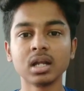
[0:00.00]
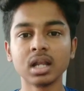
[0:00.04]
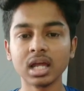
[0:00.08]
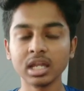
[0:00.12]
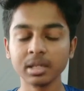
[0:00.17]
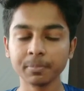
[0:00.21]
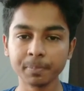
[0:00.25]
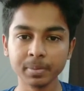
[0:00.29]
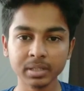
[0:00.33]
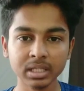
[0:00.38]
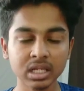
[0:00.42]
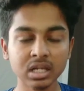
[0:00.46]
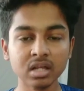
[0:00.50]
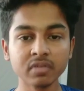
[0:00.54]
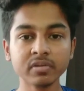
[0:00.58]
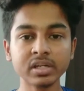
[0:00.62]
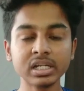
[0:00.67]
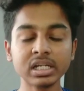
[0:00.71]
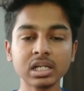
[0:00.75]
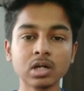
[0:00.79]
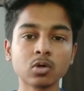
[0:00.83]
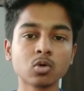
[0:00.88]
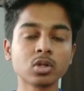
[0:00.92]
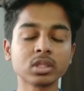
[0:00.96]
நான் இப்போ
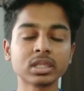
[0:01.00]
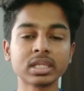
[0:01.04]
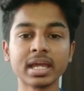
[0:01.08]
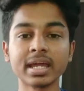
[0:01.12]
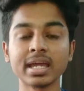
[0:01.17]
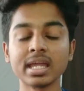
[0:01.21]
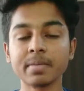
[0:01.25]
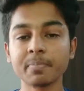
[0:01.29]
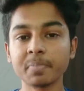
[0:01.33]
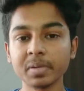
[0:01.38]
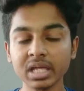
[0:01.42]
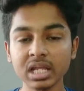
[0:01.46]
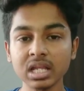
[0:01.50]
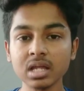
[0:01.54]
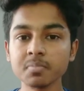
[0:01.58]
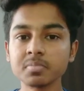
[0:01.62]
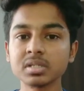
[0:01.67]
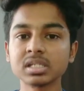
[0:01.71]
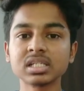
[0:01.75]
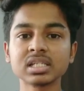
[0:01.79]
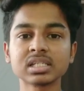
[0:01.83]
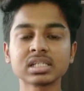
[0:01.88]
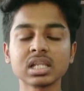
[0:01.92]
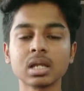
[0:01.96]
வீட்டில் கொடுத்தேன் இப்போ
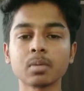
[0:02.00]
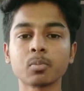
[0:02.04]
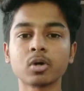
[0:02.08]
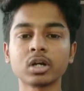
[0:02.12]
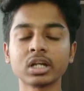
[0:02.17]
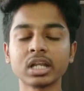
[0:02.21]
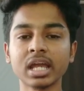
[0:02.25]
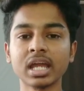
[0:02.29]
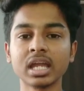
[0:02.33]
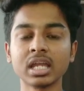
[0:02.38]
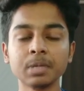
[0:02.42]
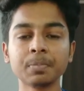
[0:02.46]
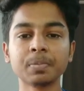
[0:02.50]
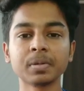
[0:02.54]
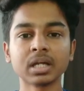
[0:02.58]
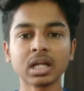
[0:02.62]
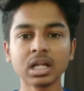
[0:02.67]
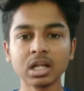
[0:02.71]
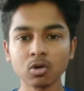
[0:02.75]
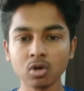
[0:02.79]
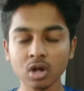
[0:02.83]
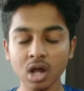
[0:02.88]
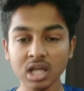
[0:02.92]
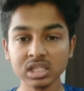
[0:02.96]
பிஸ்னஸில் போட்டேன்
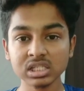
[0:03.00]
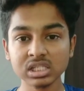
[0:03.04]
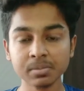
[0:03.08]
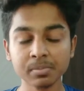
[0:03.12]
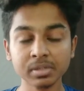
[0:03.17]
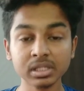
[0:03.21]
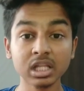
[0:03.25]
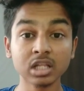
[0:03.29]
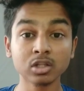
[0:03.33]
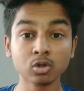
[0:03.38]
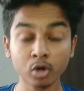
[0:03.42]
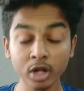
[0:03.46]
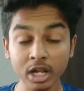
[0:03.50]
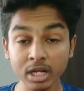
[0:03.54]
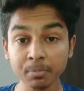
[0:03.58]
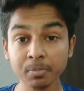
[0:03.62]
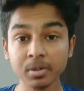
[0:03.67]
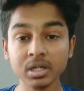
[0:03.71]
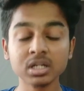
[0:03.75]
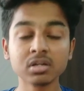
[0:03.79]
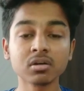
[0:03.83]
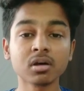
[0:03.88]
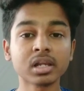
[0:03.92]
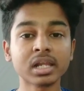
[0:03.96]
இப்போ ஒரு ஆசிரமத்தில் டொனேட்
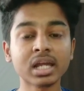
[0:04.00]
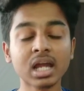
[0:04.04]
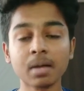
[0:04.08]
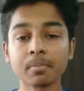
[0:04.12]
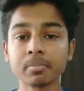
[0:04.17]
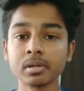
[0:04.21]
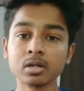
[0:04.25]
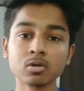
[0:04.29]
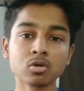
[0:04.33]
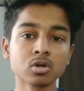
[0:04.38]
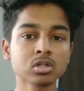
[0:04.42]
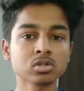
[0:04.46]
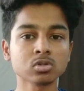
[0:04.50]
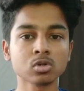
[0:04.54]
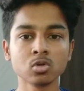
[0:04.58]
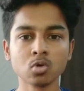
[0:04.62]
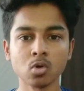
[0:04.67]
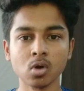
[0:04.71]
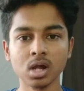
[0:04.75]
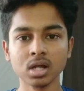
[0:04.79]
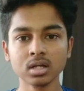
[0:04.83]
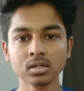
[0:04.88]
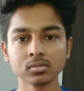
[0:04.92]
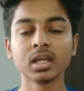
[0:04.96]
பண்ணிட்டு வரேன் அப்படின்னு கூட
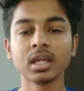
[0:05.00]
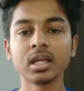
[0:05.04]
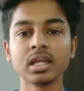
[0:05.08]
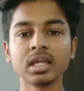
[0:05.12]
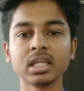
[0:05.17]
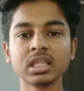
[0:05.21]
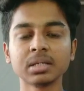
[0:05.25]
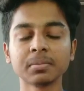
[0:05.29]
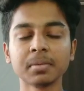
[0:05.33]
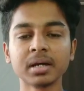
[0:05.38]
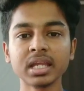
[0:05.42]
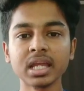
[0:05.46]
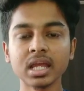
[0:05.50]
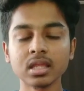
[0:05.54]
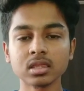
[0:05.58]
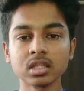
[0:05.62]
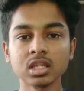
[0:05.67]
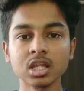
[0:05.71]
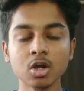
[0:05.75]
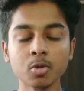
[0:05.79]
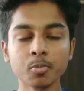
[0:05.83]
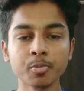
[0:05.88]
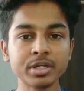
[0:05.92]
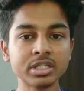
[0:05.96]
சொல்லுவான் இந்த மாதிரி
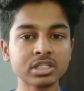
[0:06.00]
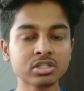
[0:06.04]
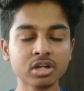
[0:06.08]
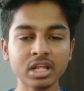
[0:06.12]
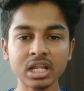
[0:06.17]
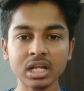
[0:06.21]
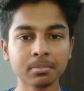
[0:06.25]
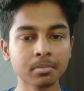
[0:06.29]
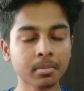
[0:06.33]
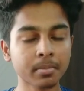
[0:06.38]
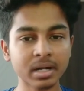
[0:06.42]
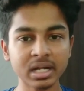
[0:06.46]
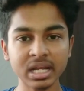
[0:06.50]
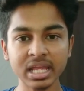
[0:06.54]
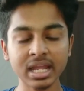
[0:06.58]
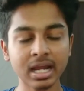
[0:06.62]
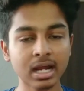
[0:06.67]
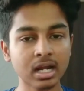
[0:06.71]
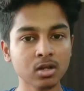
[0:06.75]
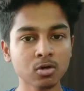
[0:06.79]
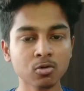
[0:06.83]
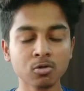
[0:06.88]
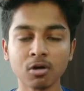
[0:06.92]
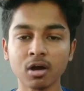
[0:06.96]
எத்தனையோ போய் சொல்லி நம்ம மண்டையை
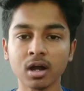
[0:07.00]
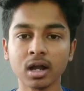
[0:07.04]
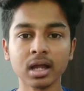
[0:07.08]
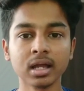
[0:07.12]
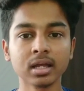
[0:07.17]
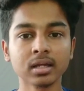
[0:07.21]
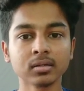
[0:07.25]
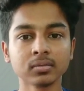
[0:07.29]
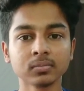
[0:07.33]
கழுவுவாங்க